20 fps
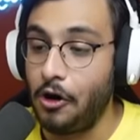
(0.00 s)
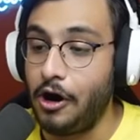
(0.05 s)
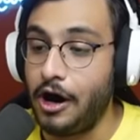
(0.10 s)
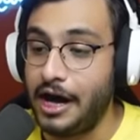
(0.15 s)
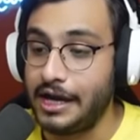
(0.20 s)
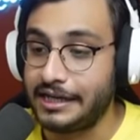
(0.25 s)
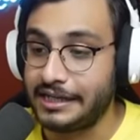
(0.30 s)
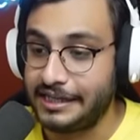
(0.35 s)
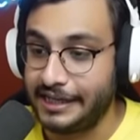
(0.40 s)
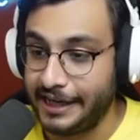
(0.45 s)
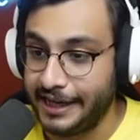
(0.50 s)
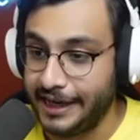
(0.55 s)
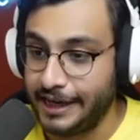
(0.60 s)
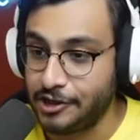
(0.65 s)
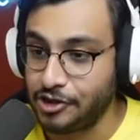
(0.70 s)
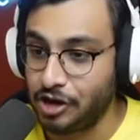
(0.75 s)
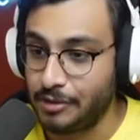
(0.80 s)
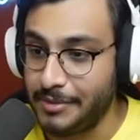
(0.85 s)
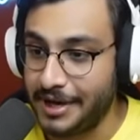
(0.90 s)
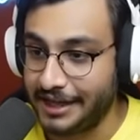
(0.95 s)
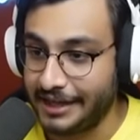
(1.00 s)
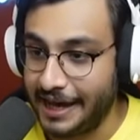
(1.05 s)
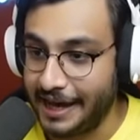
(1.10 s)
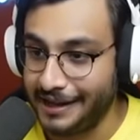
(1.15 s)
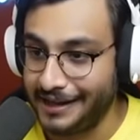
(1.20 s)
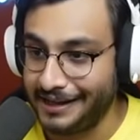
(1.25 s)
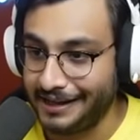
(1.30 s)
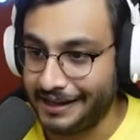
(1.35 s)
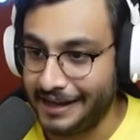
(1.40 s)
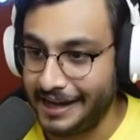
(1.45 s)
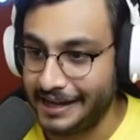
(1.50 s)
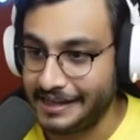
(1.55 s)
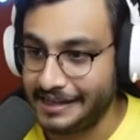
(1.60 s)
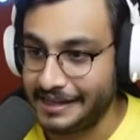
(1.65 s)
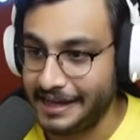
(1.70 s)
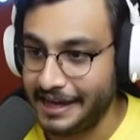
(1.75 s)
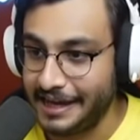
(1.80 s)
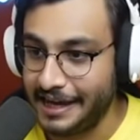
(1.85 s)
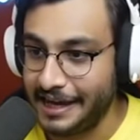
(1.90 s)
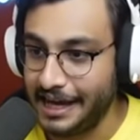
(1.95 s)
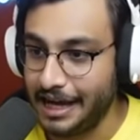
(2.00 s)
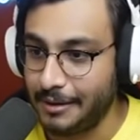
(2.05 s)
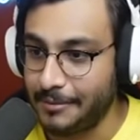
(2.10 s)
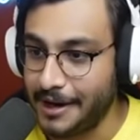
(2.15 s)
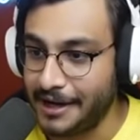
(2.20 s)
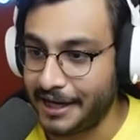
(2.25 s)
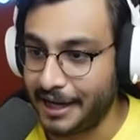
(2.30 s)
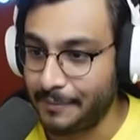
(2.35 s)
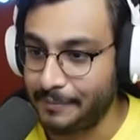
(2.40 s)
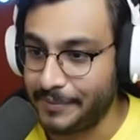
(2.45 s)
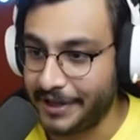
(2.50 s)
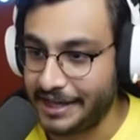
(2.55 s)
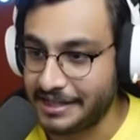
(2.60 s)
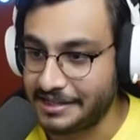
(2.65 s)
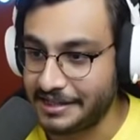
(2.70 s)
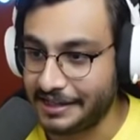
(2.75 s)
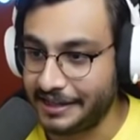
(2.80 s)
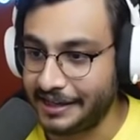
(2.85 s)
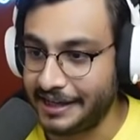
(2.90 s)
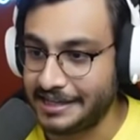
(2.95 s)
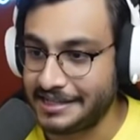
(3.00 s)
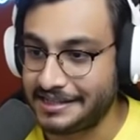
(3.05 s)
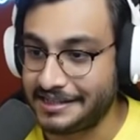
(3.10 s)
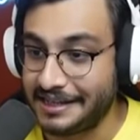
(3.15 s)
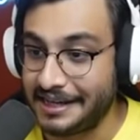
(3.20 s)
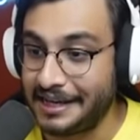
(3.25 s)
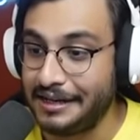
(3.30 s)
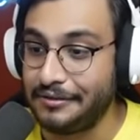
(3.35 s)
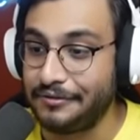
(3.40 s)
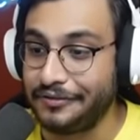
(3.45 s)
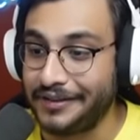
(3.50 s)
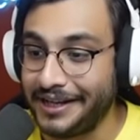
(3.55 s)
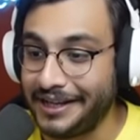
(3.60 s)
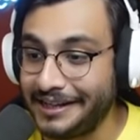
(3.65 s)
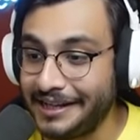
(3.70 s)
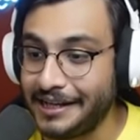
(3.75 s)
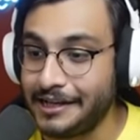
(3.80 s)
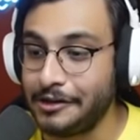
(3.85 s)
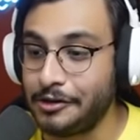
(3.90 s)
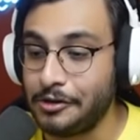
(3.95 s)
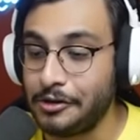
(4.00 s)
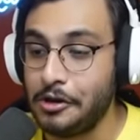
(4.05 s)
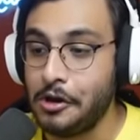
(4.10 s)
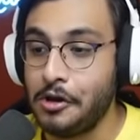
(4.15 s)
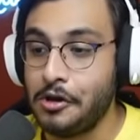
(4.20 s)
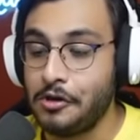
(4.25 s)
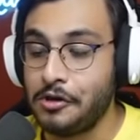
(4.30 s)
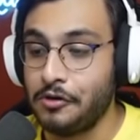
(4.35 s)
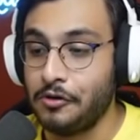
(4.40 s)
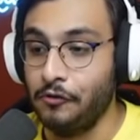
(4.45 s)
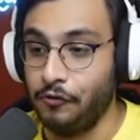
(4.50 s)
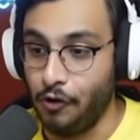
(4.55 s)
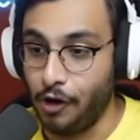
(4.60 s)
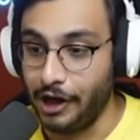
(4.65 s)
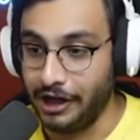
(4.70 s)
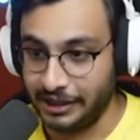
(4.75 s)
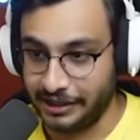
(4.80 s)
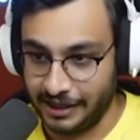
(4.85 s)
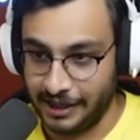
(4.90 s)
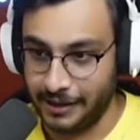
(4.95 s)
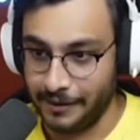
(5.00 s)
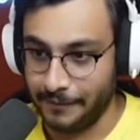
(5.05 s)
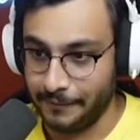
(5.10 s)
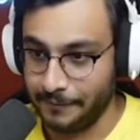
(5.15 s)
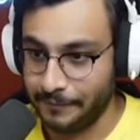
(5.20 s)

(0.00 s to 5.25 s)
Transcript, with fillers: और ये जो मैकेनिक है ये हमारा बेसिक है सेल्फ हीलिंग वॉल का